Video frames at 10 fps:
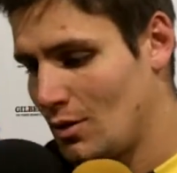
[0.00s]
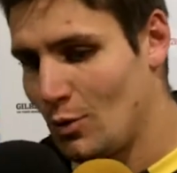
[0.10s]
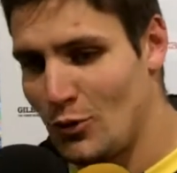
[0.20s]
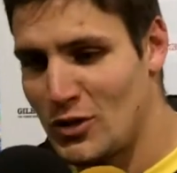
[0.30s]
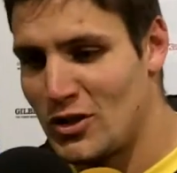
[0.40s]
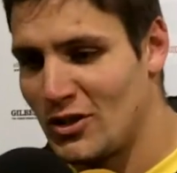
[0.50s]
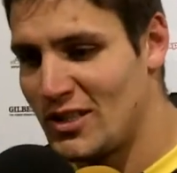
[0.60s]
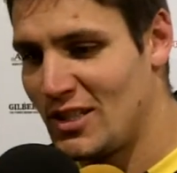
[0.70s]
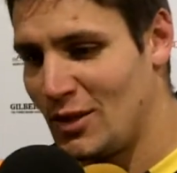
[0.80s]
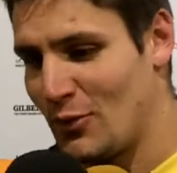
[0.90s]
Oui, vous êtes
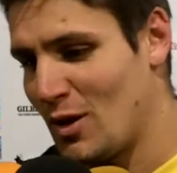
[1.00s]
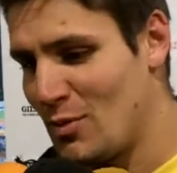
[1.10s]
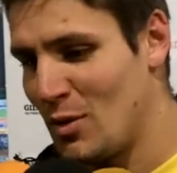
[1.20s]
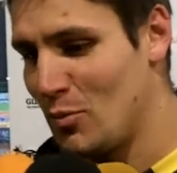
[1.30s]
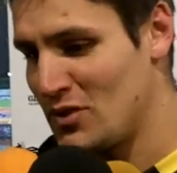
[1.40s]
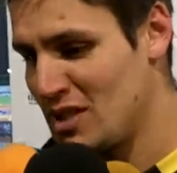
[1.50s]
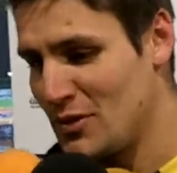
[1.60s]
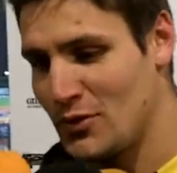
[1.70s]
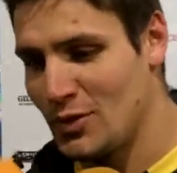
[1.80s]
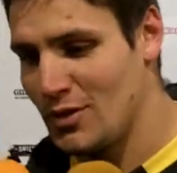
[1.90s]
gentil, on fait un bilan
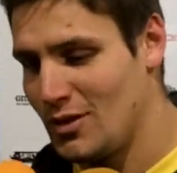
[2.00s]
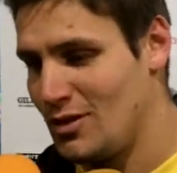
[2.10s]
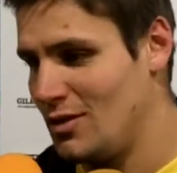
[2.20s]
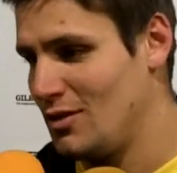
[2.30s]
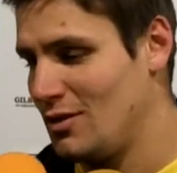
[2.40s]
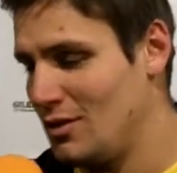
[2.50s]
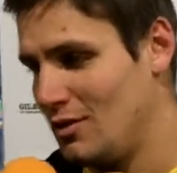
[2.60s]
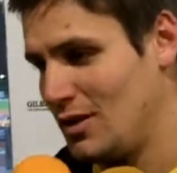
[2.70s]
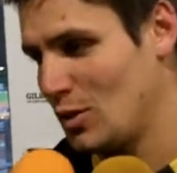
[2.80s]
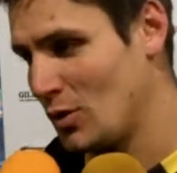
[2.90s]
positif sur euh,
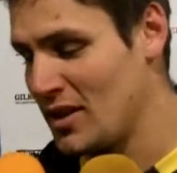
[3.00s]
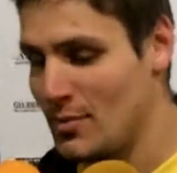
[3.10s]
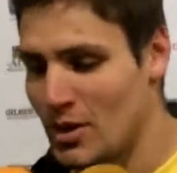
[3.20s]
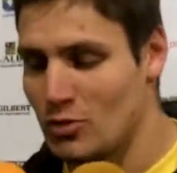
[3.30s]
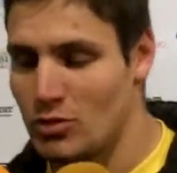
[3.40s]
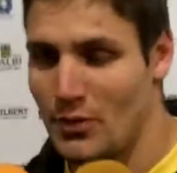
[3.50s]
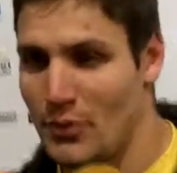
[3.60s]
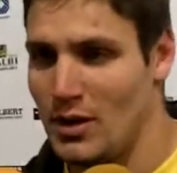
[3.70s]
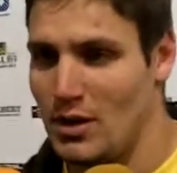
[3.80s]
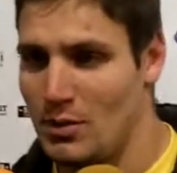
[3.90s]
les trois derniers matchs tout à
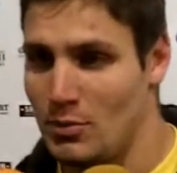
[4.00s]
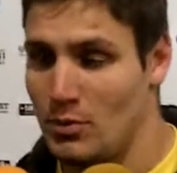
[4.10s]
fait.